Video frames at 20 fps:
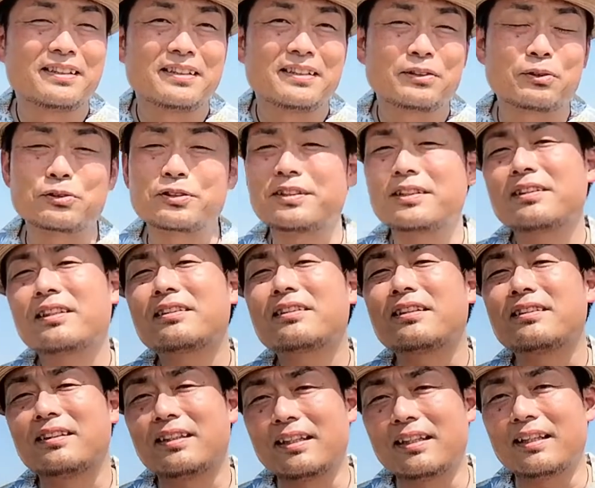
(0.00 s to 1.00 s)
突然だった
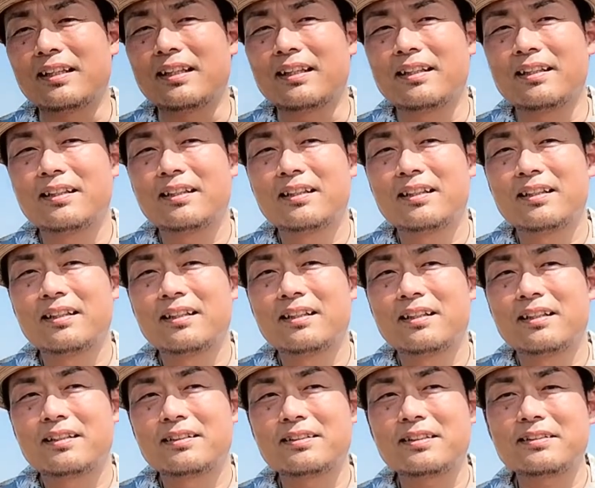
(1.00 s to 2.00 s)
んで、
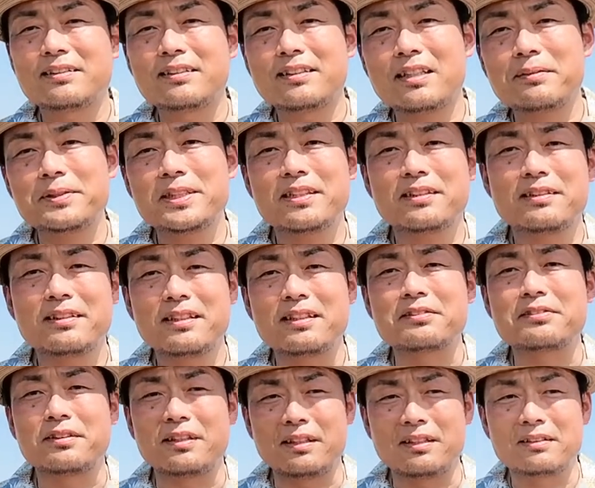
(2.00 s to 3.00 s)
全然涙は出な
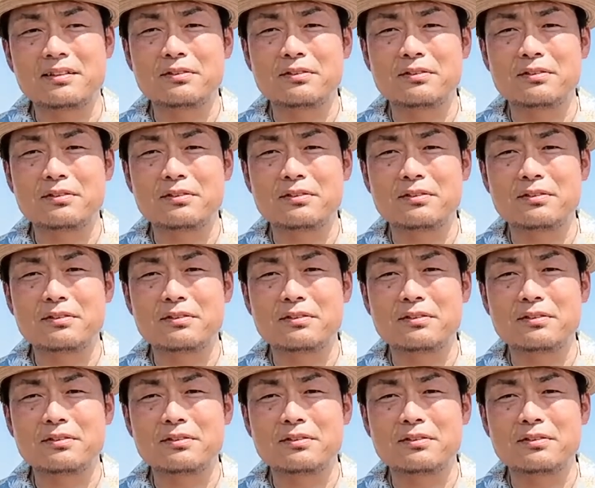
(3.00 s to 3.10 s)
くて、